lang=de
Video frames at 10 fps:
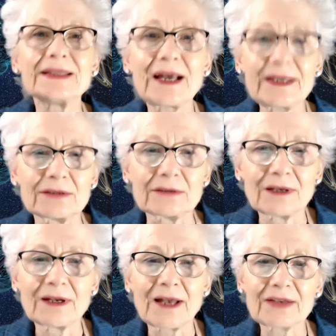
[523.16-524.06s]

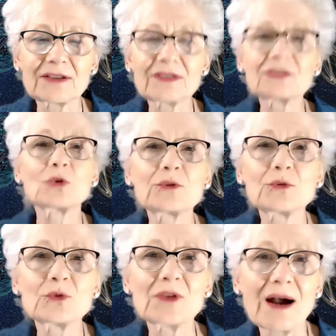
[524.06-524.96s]
Nein, es ist
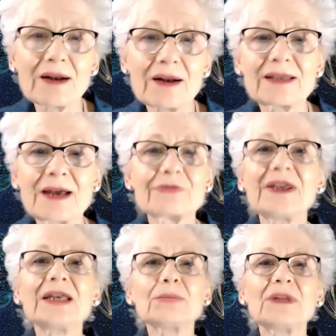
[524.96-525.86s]
sozusagen
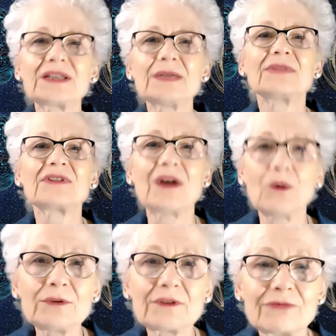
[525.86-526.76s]
der Wink mit dem
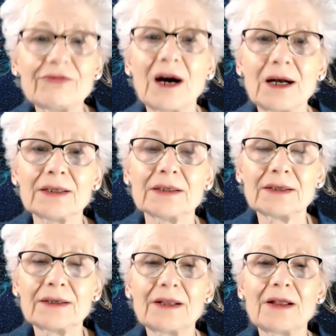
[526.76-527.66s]

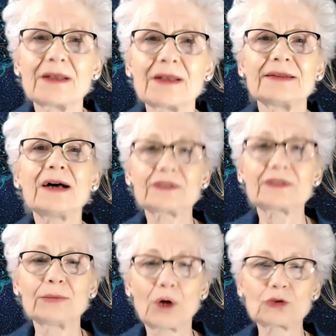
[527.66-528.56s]
Zaunspfahl.
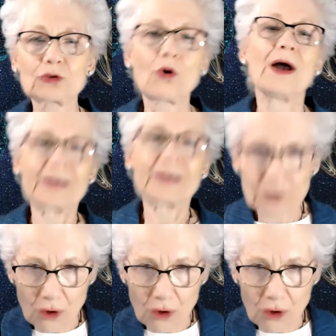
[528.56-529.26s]
Nach dem Motto,